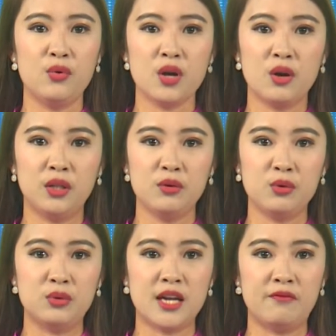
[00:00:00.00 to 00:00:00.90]
cung cầu tiêu
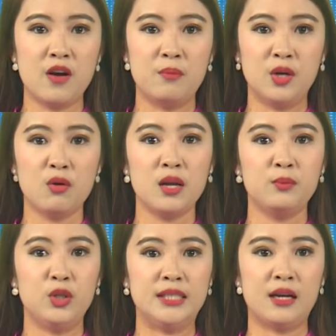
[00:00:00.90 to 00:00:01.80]
thụ sản phẩm nông lâm
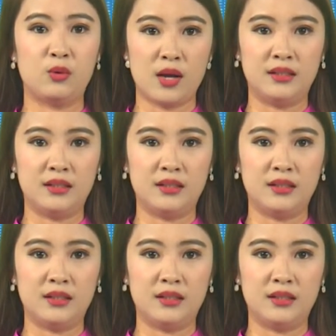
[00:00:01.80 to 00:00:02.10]
thủy sản Quảng